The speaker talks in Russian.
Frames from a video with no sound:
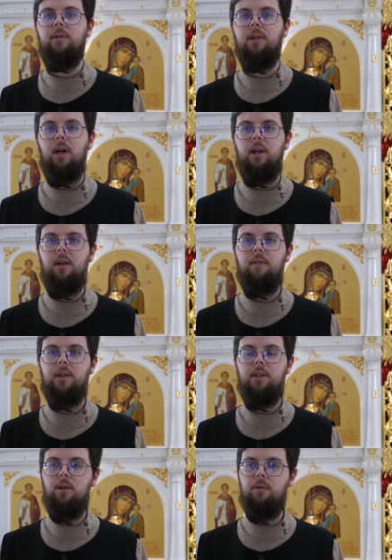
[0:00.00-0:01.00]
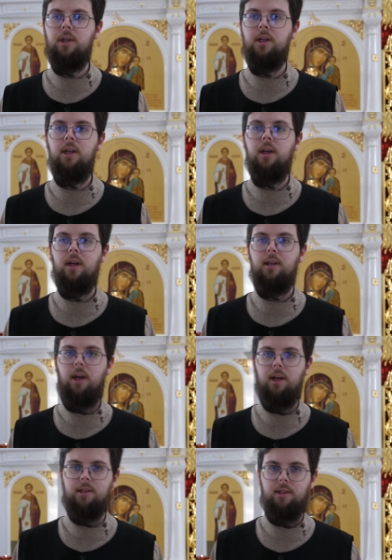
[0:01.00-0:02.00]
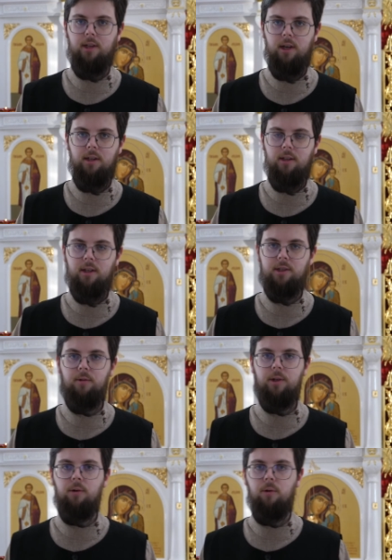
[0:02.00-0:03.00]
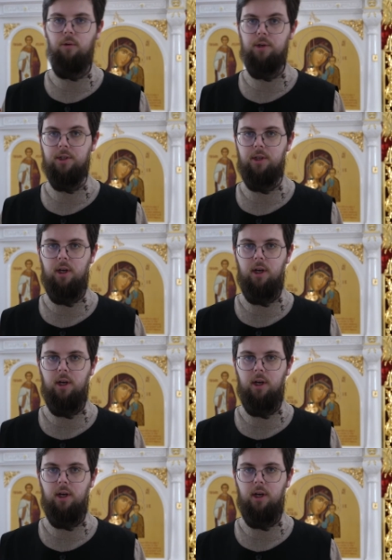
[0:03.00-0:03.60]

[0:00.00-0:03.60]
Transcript: Да, и все те люди, они есть, да, они для нас никуда не уходят.